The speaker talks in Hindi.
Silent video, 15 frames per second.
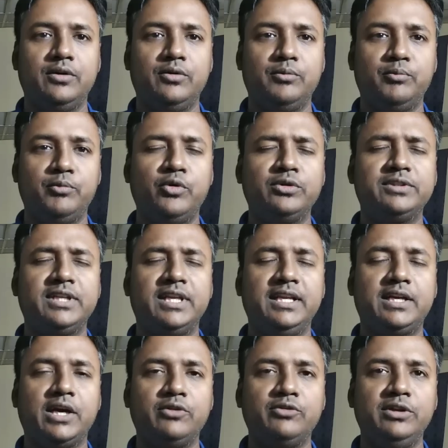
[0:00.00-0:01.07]
बहुत सारी
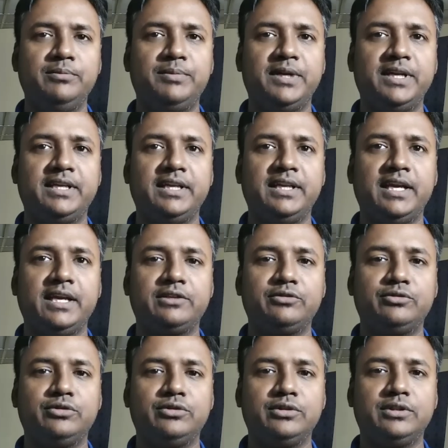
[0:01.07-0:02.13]
कानूनी प्रक्रिया
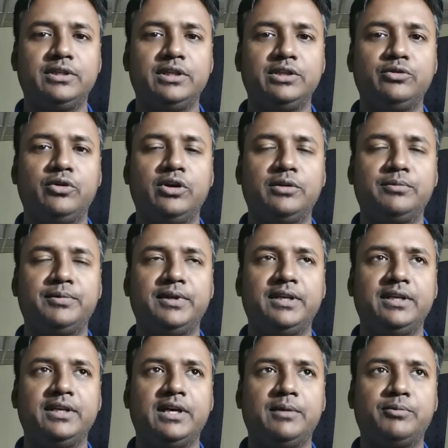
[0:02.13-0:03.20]
के दौर पे
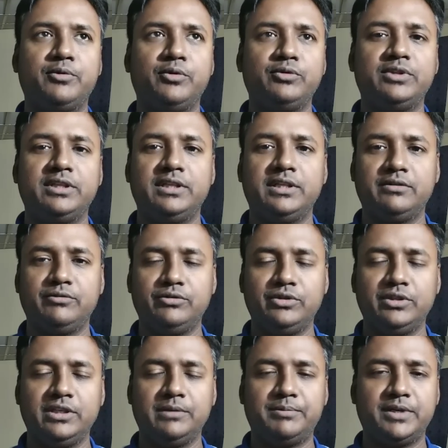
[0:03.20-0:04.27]
आपको गुजरना
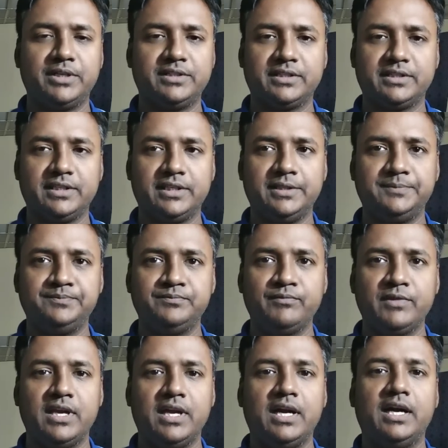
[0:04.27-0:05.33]
गुजरना पड़ सकता है
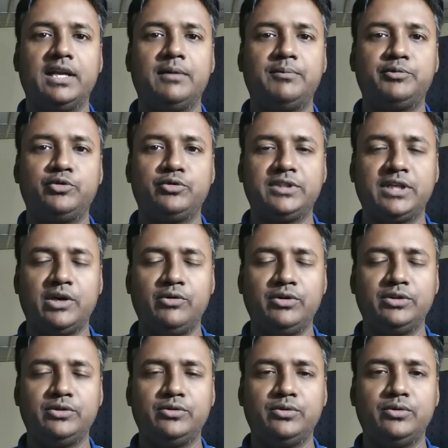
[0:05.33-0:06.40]
अगर आप जो
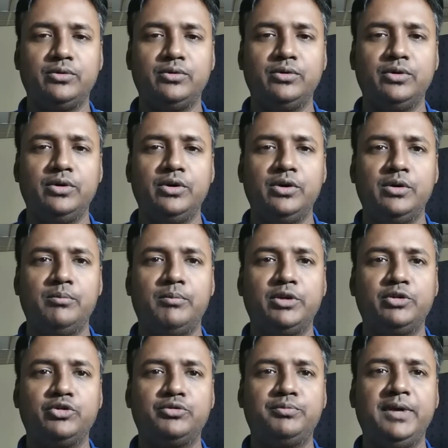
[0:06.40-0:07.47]
चाहोगे तो
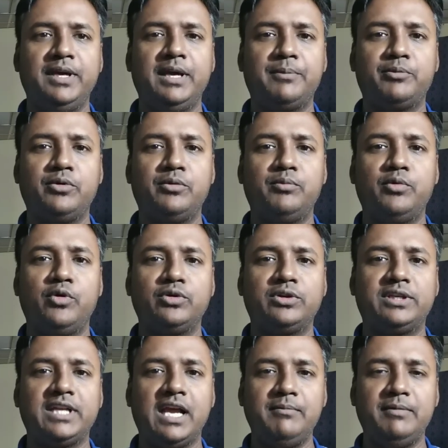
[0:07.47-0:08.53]
बस उसमें आपको
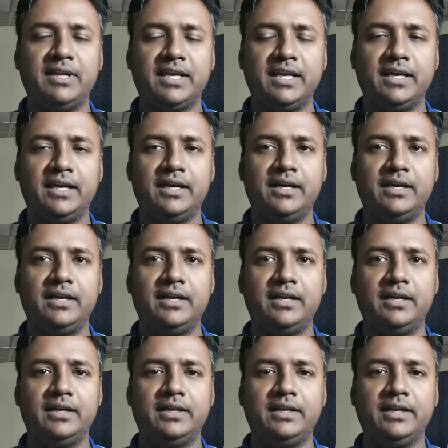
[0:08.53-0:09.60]
बहुत टाइम लगेगा
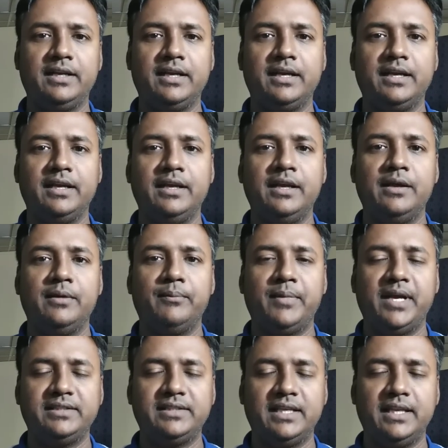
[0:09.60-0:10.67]
ठीक है
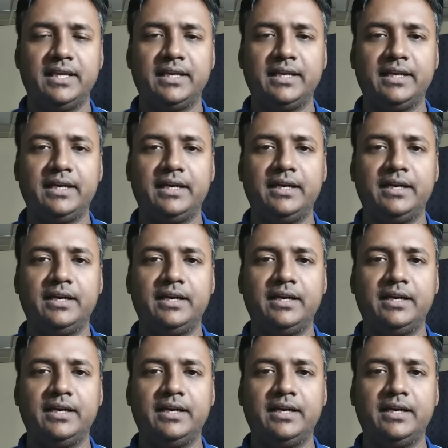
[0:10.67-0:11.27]
पैसा लगेगा